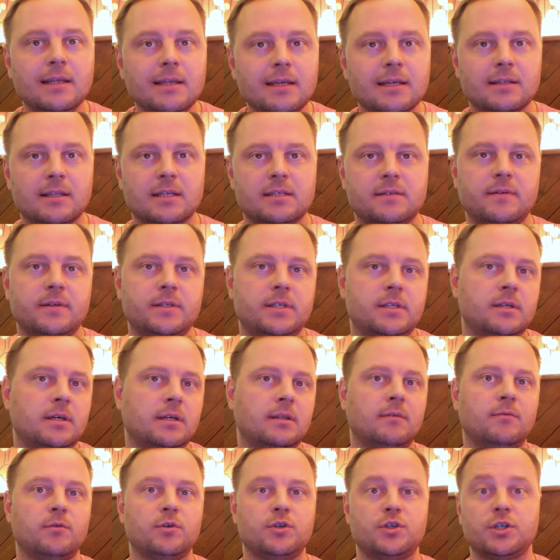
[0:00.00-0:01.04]
Нет на свете ни
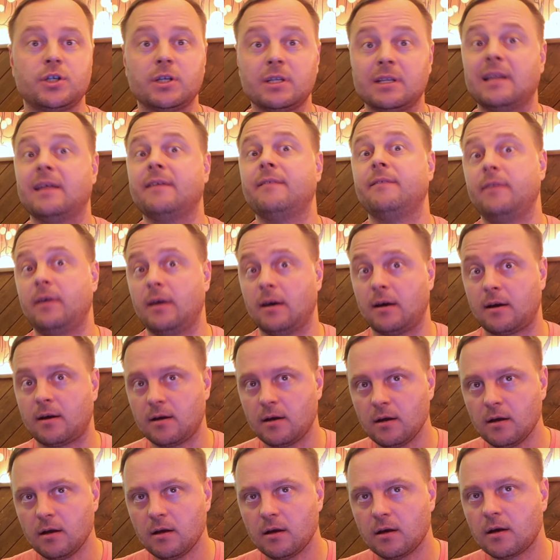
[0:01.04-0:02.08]
одного
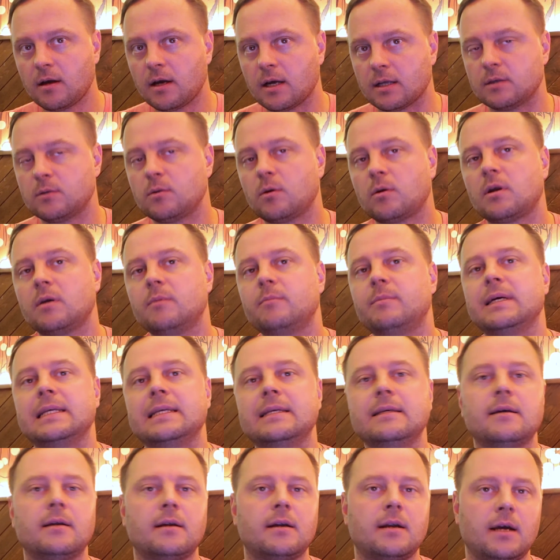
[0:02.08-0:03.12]
человека, который бы
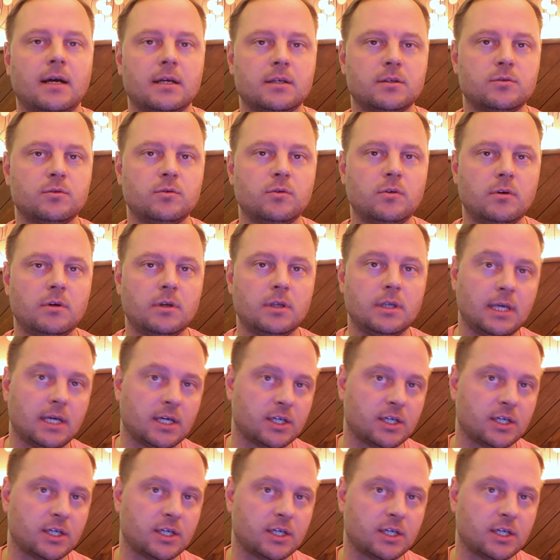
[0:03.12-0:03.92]
ни разу не